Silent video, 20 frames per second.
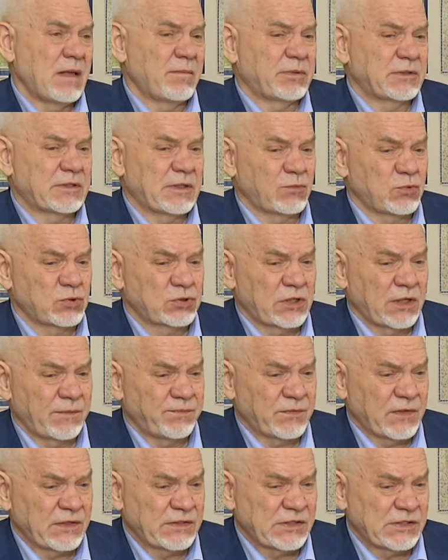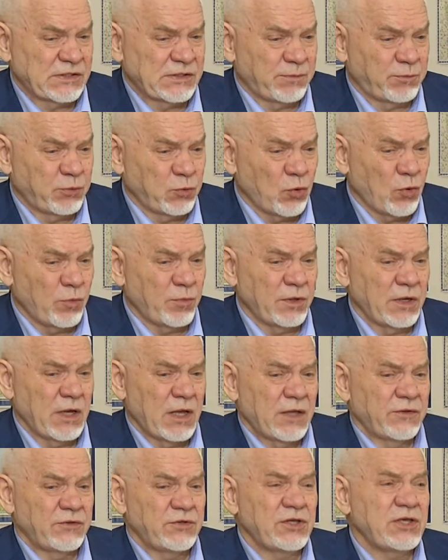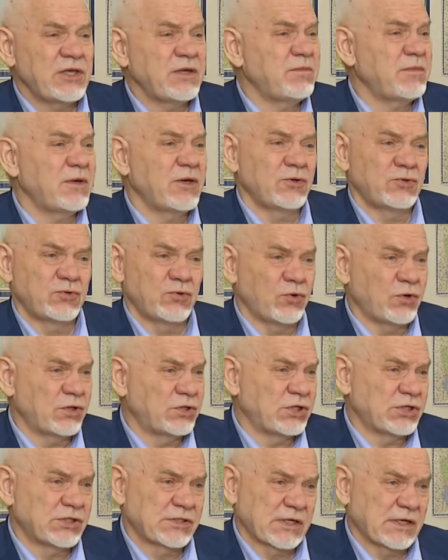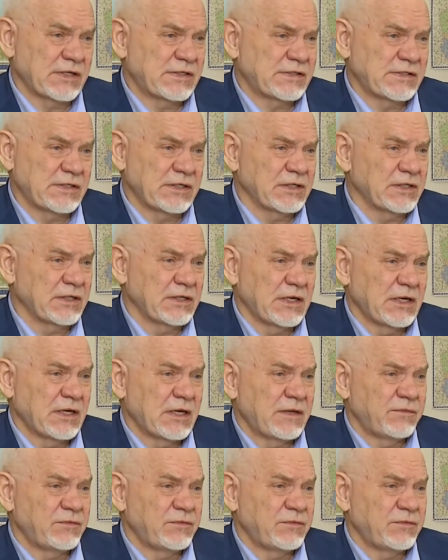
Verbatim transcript: потому что эти дипломы не имеют юридической силы